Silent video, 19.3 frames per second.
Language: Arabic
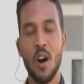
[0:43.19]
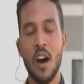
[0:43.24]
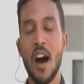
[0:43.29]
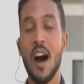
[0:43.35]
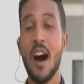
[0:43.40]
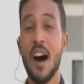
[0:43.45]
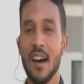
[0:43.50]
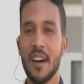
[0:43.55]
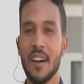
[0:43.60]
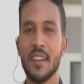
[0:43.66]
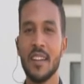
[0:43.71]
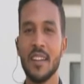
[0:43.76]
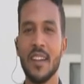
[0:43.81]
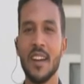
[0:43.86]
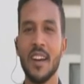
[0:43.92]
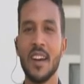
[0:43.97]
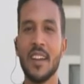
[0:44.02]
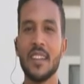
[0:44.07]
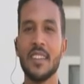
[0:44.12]
اخر
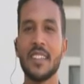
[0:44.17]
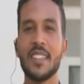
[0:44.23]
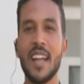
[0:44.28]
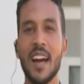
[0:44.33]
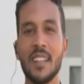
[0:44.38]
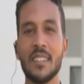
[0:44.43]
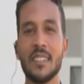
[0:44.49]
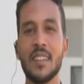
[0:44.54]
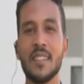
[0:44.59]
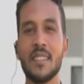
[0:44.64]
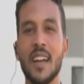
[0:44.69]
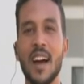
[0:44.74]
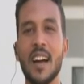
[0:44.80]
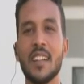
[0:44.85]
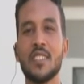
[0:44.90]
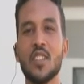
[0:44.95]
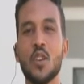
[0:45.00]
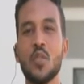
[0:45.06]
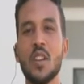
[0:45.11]
نتحدث
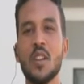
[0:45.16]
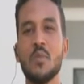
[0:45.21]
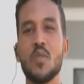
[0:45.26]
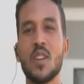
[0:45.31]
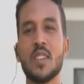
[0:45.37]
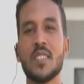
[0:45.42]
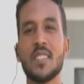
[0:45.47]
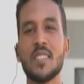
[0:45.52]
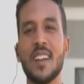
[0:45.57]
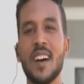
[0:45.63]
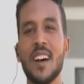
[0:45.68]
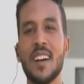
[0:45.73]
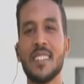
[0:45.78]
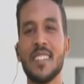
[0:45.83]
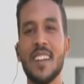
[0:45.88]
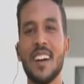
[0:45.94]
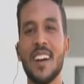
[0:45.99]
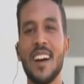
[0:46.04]
عن دور المؤسسات